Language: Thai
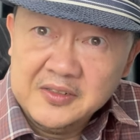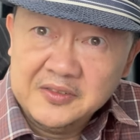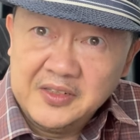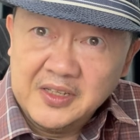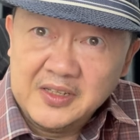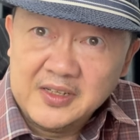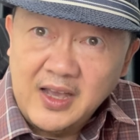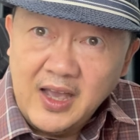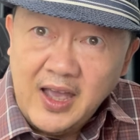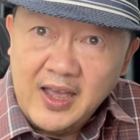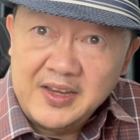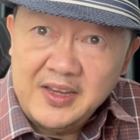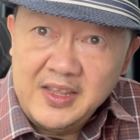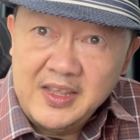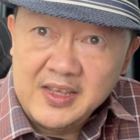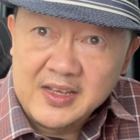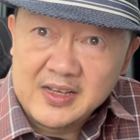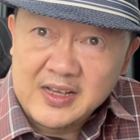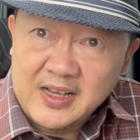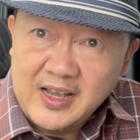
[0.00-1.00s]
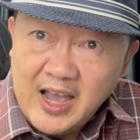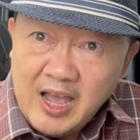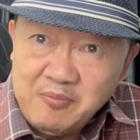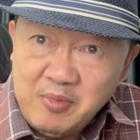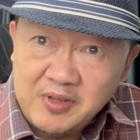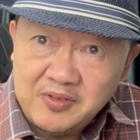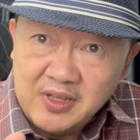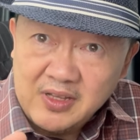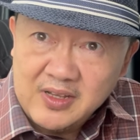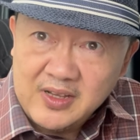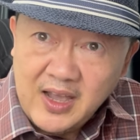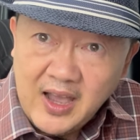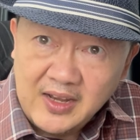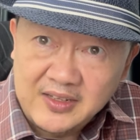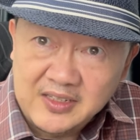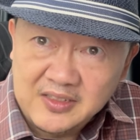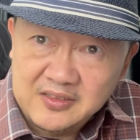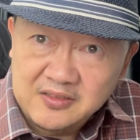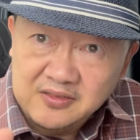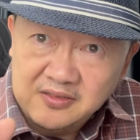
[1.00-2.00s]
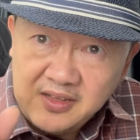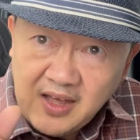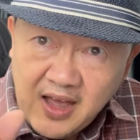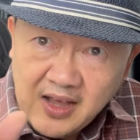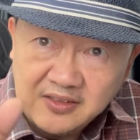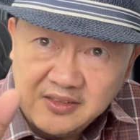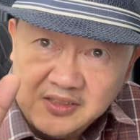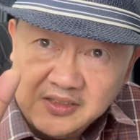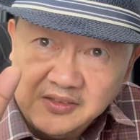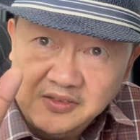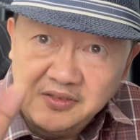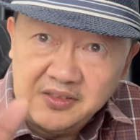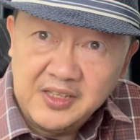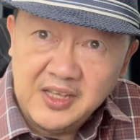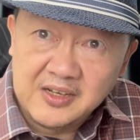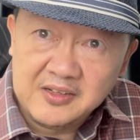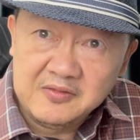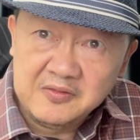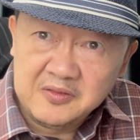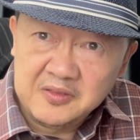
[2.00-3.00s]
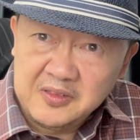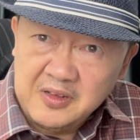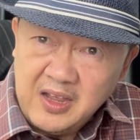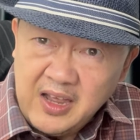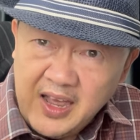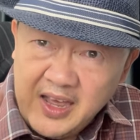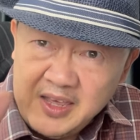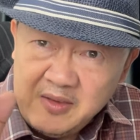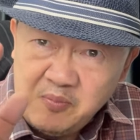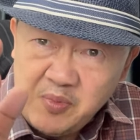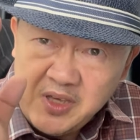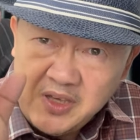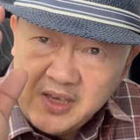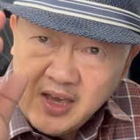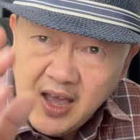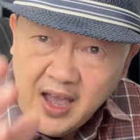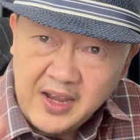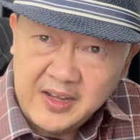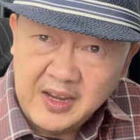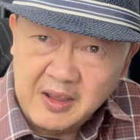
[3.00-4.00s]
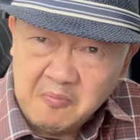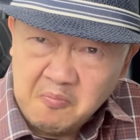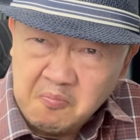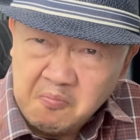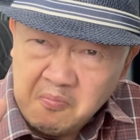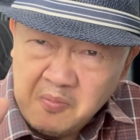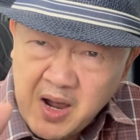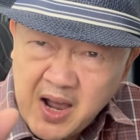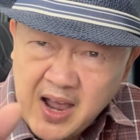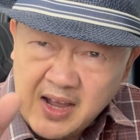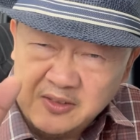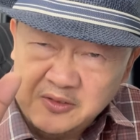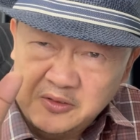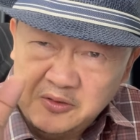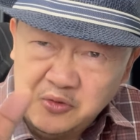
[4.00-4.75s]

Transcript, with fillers: สินค้านี้กลายเป็นสินค้าที่สร้างชื่อเสียงให้พี่ยาเนี่ยมาก